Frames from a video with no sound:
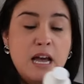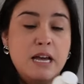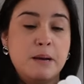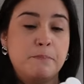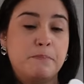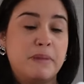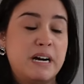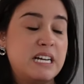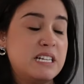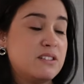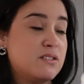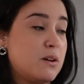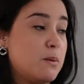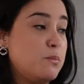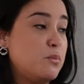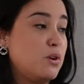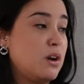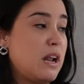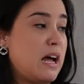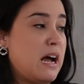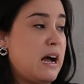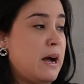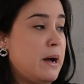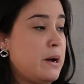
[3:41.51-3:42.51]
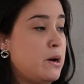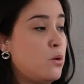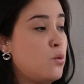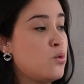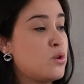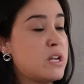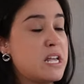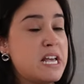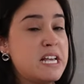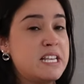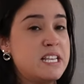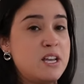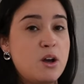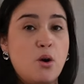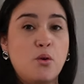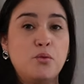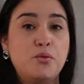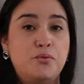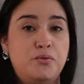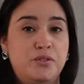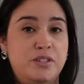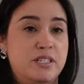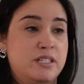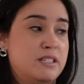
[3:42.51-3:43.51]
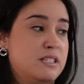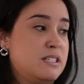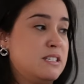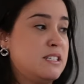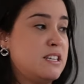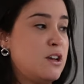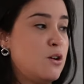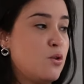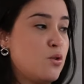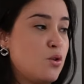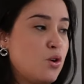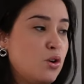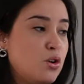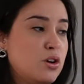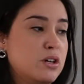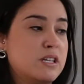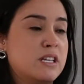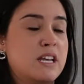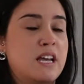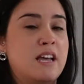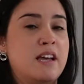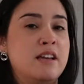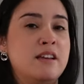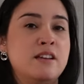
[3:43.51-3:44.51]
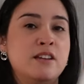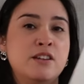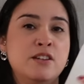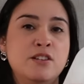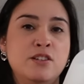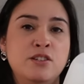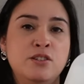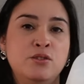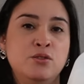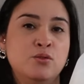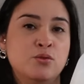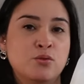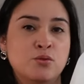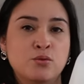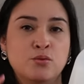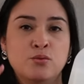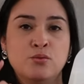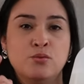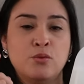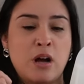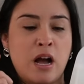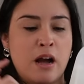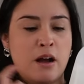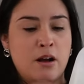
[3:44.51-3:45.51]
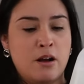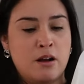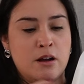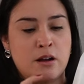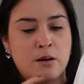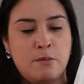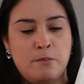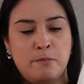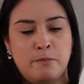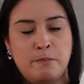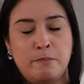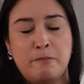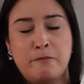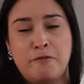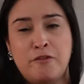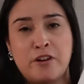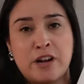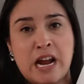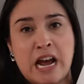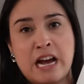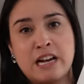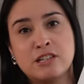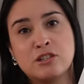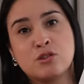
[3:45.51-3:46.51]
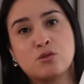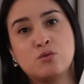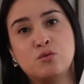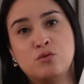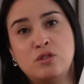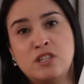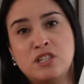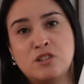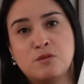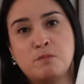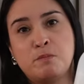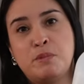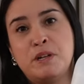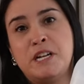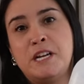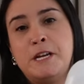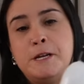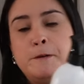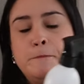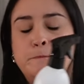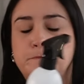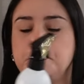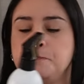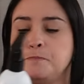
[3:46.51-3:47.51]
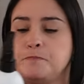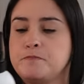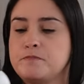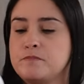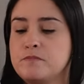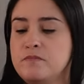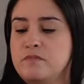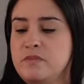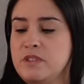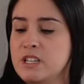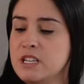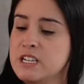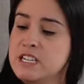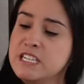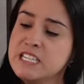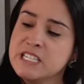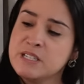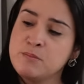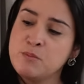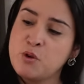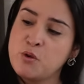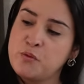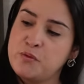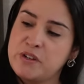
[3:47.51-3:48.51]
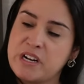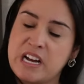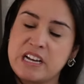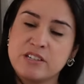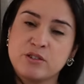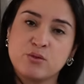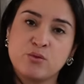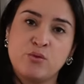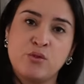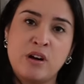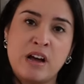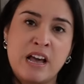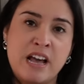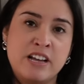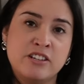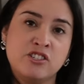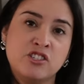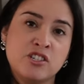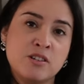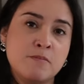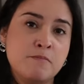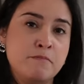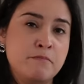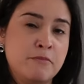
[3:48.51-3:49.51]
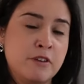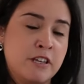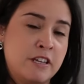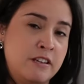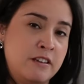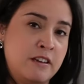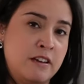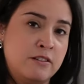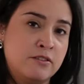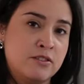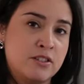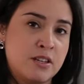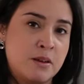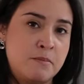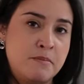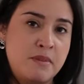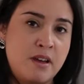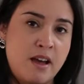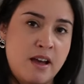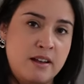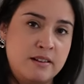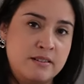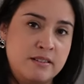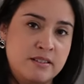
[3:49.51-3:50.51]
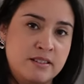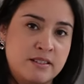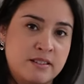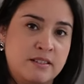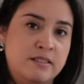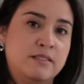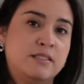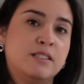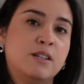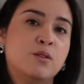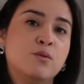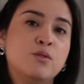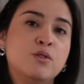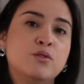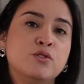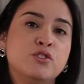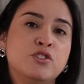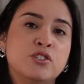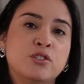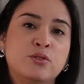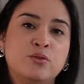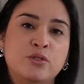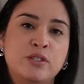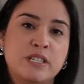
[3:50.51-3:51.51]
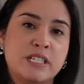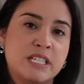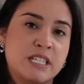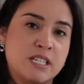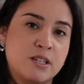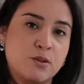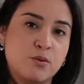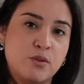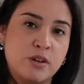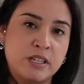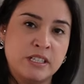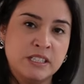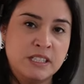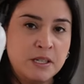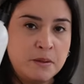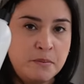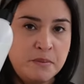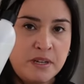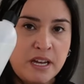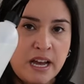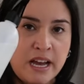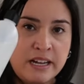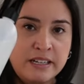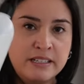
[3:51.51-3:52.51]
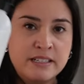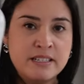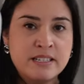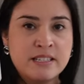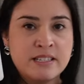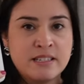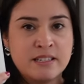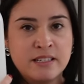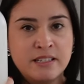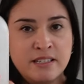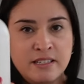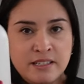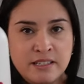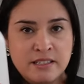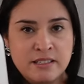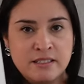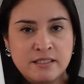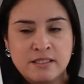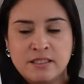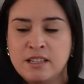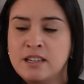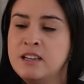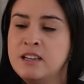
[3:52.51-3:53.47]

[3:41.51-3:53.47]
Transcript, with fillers: Mas vamos lá, o que que eu fiz? Eu coloquei em um frasco spray. Esse meu frasco é de 500 ml, então eu diluí 50 ml em